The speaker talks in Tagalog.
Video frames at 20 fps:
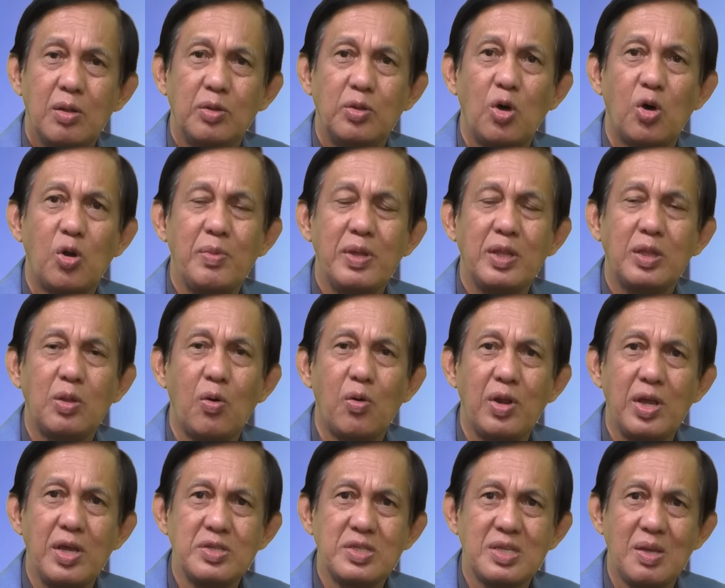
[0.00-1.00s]

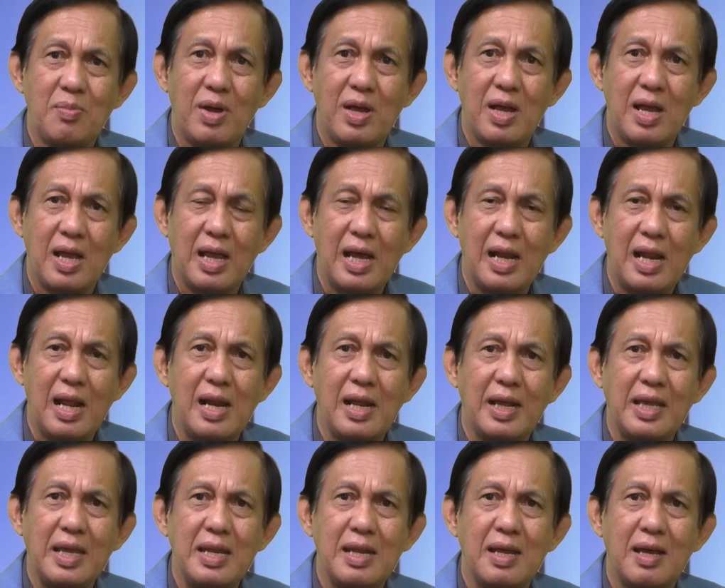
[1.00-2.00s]
dormitory sa mga
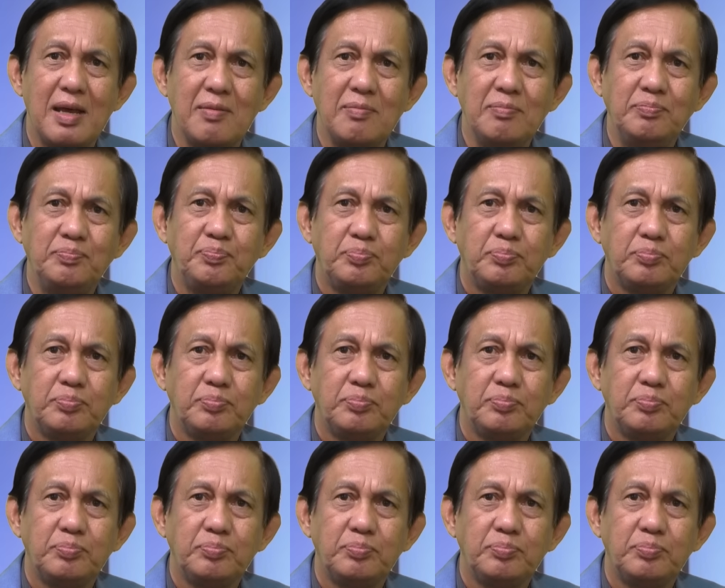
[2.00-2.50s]
kalalakinan.